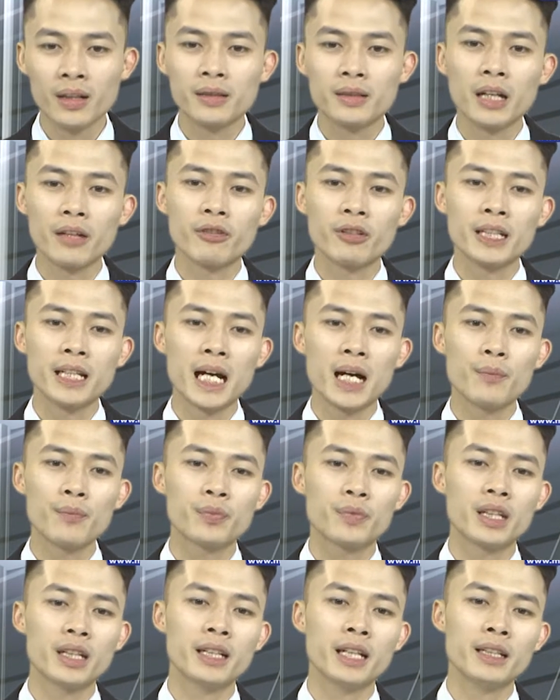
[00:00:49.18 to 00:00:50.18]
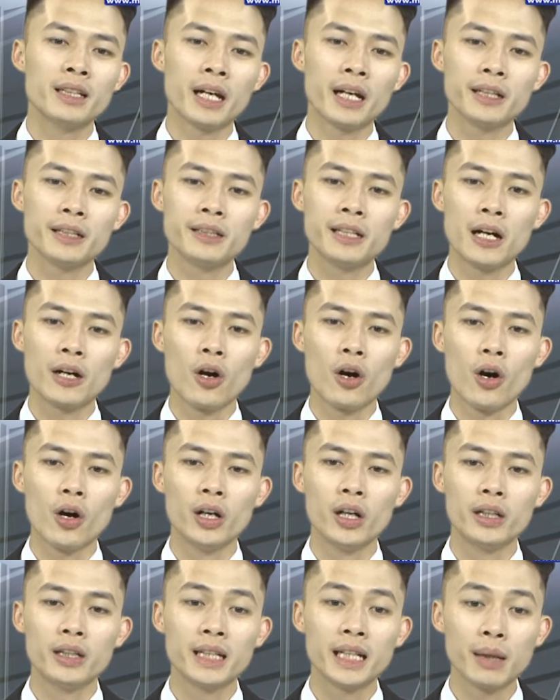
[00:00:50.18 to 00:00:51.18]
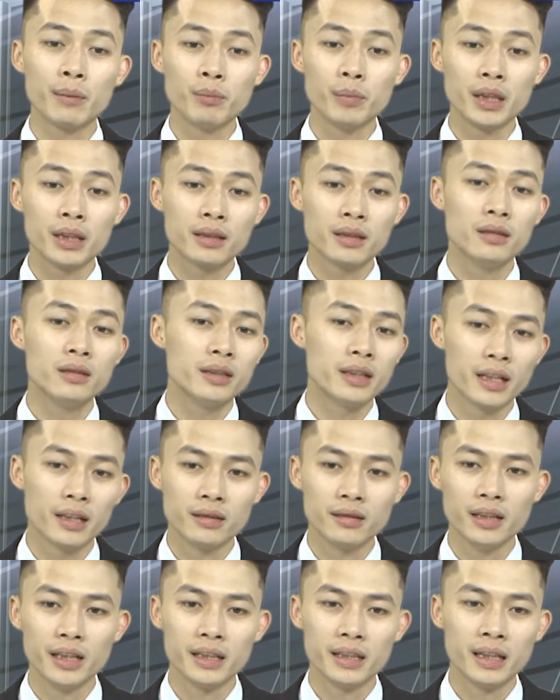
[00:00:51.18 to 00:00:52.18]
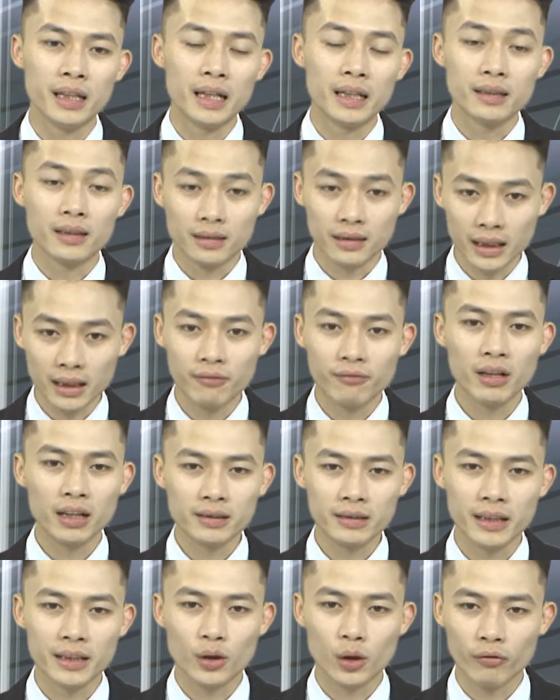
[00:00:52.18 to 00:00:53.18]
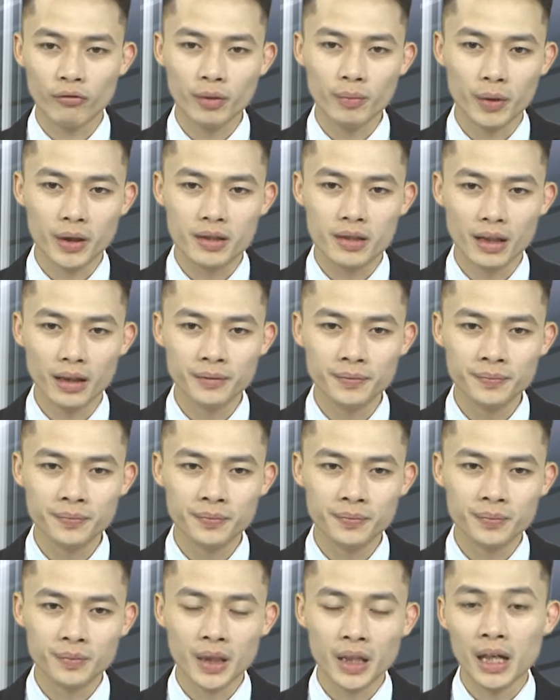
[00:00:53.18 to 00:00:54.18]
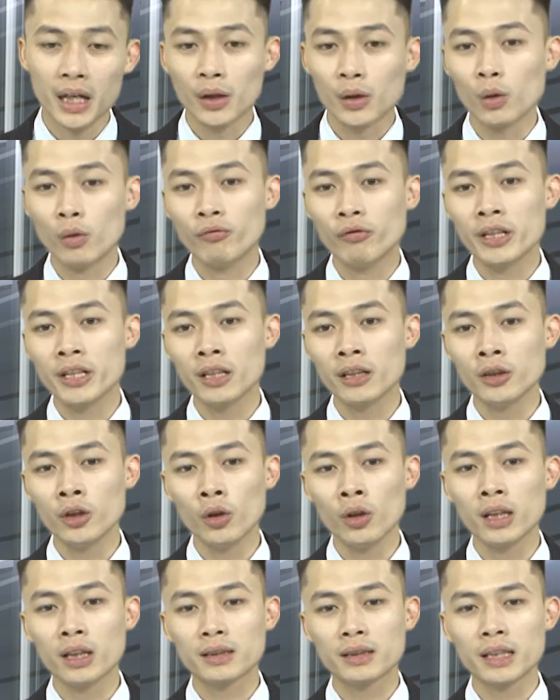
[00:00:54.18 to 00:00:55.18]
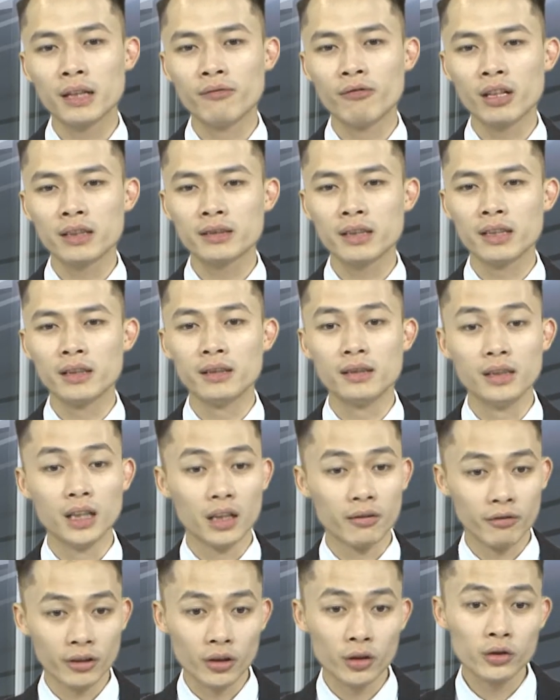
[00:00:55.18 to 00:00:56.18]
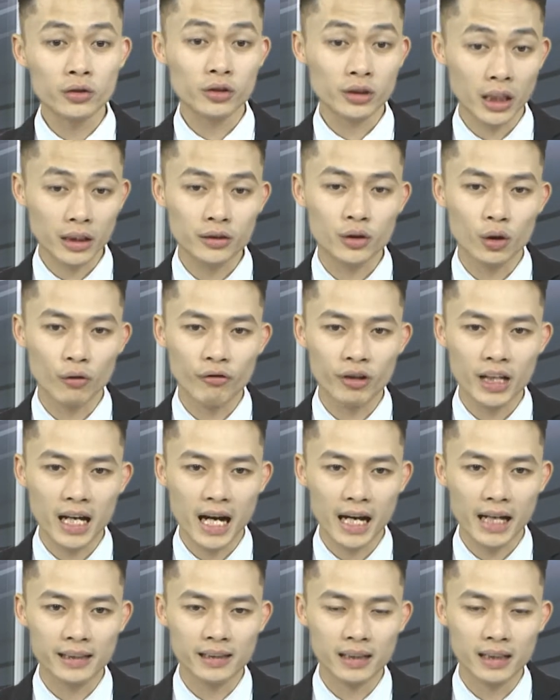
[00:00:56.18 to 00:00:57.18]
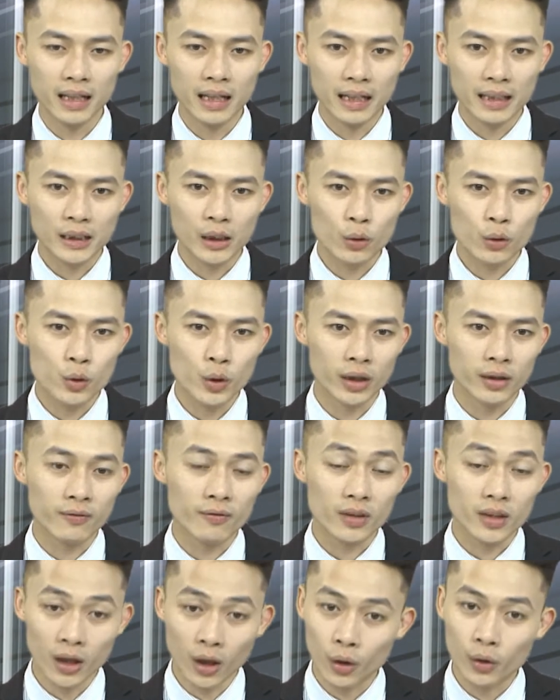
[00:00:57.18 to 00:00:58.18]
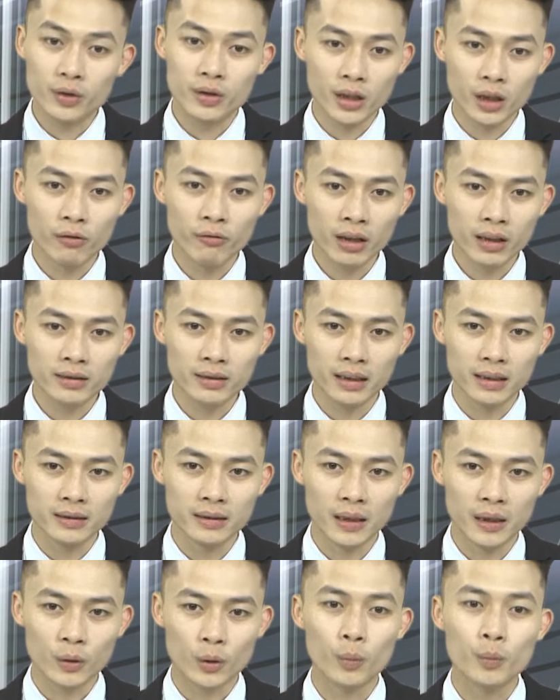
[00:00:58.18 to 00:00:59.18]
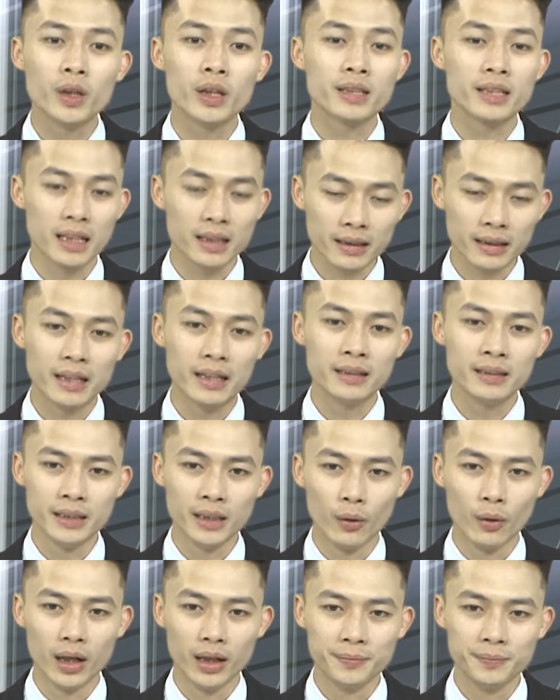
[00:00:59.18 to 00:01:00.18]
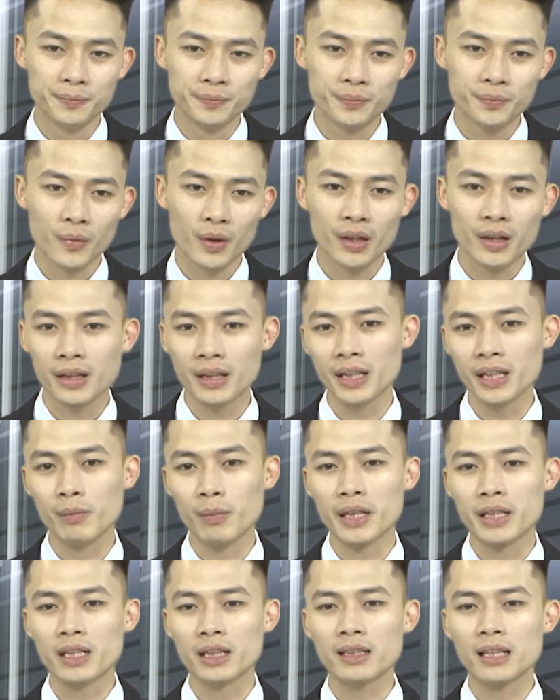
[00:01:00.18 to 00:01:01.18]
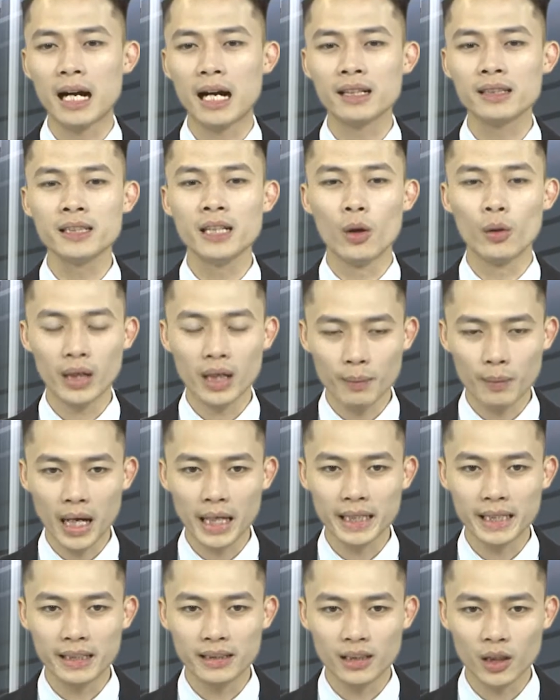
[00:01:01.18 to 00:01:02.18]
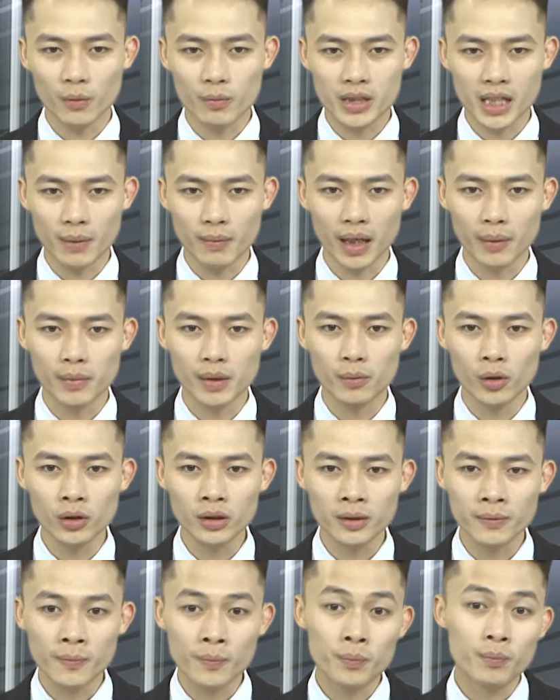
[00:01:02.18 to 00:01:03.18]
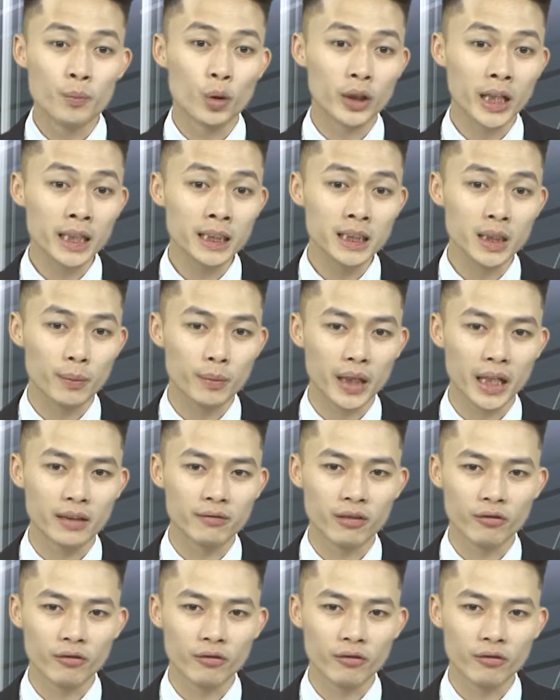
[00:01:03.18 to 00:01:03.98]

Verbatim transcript: Tại Việt Nam, tính đến nay đã có hơn 54.000 người được tiêm vaccine COVID-19, Cùng với những nỗ lực tiêm vaccine ngừa virus SARS-CoV-2, câu chuyện hộ chiếu vaccine cũng được nhắc đến nhiều hơn khi mà những tháng đầu năm 2021, một khách nhập cảnh